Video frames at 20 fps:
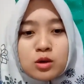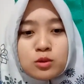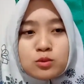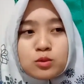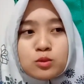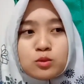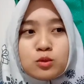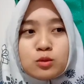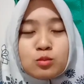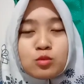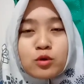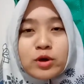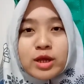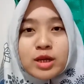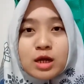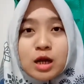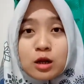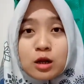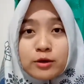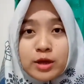nunggu
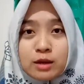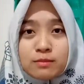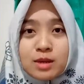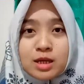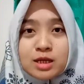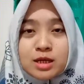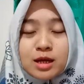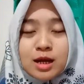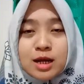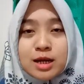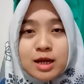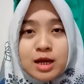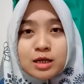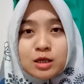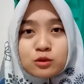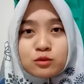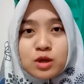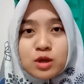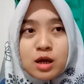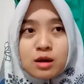mungkin kalau yang bagi
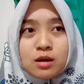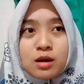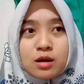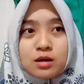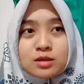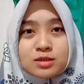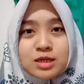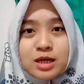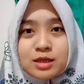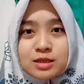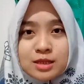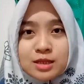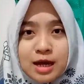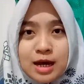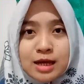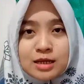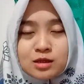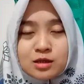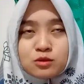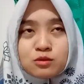kalian itu yang
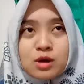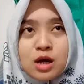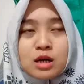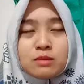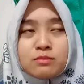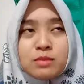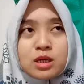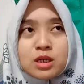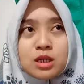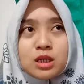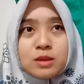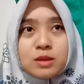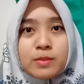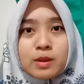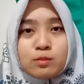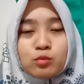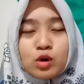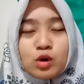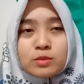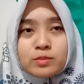jahitan gitu kan bagi
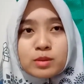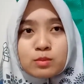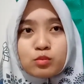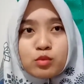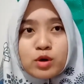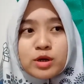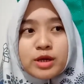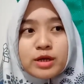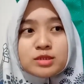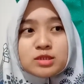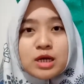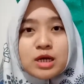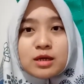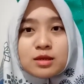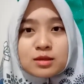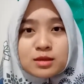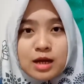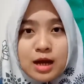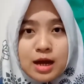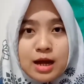perempuan-perempuan yang
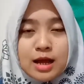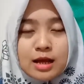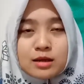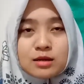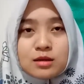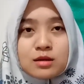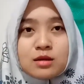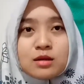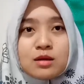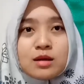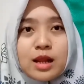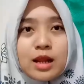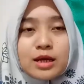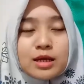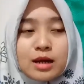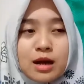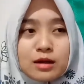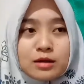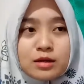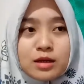jahitan
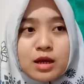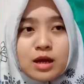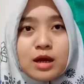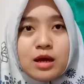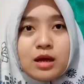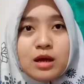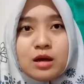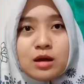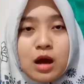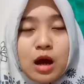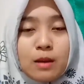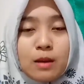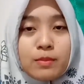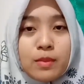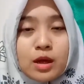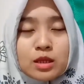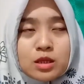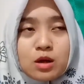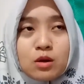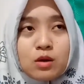lahirannya
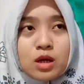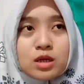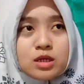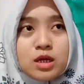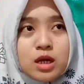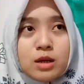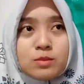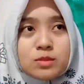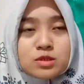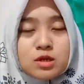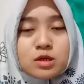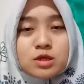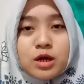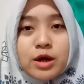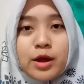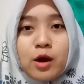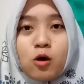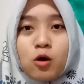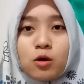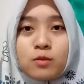atau lagi yang
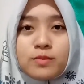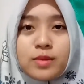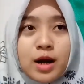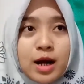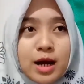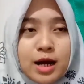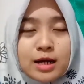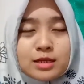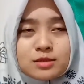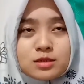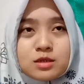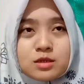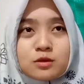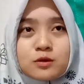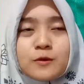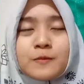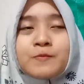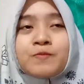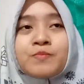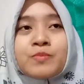misalnya kayak obras
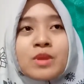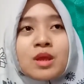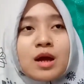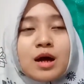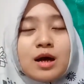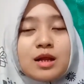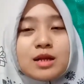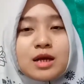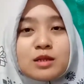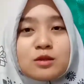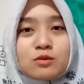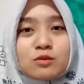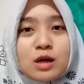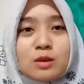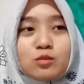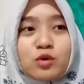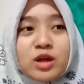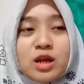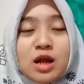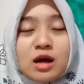gitu kalian itu
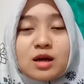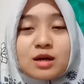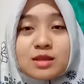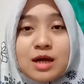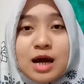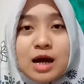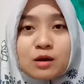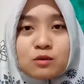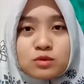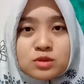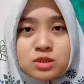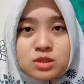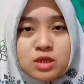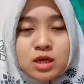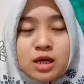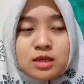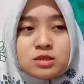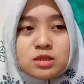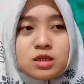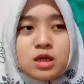kan mungkin agak takut
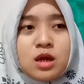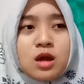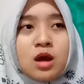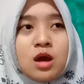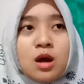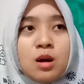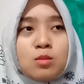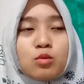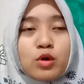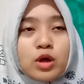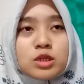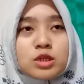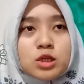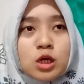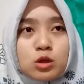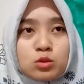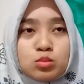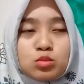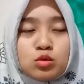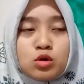sih ya jadi mungkin
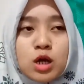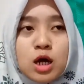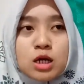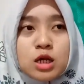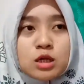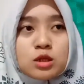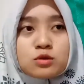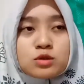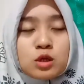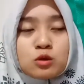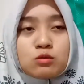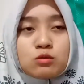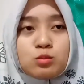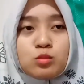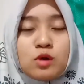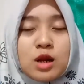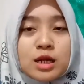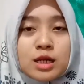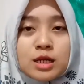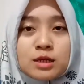satu bulan atau satu
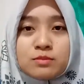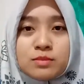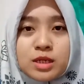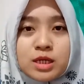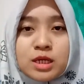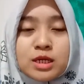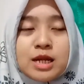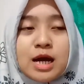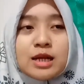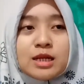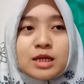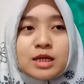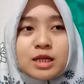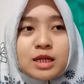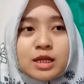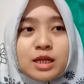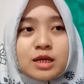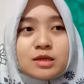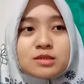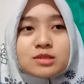bulan lebih dan
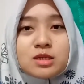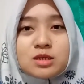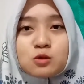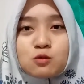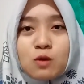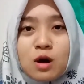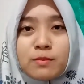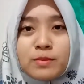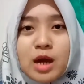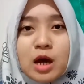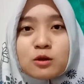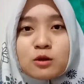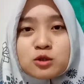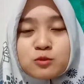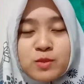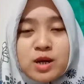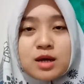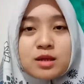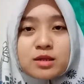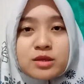ini nih si suami
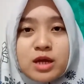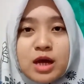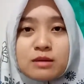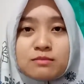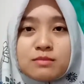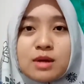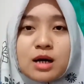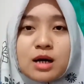harus pengertian